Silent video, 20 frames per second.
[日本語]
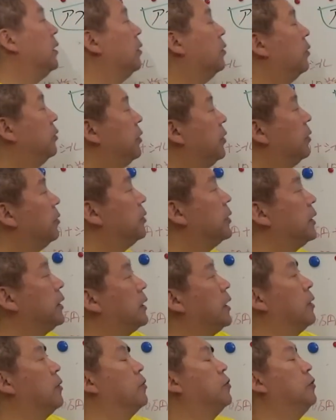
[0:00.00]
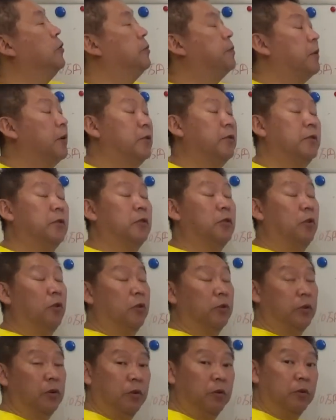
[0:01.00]
この4桁の
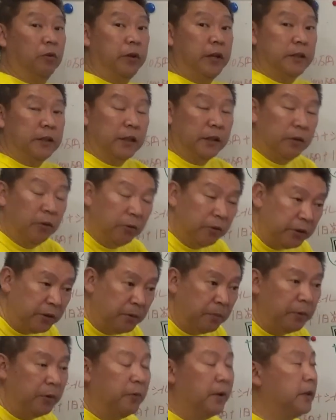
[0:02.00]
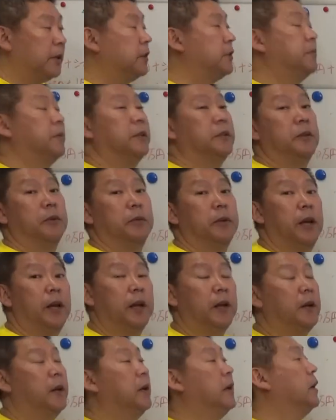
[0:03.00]
クーポンコード、堀江さん独自のものを渡しますよ
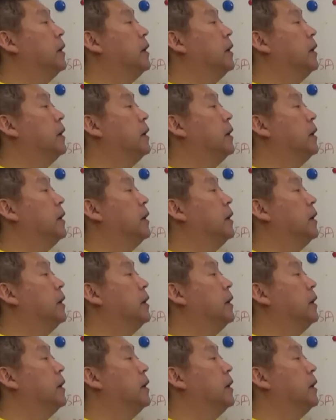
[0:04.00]
ね。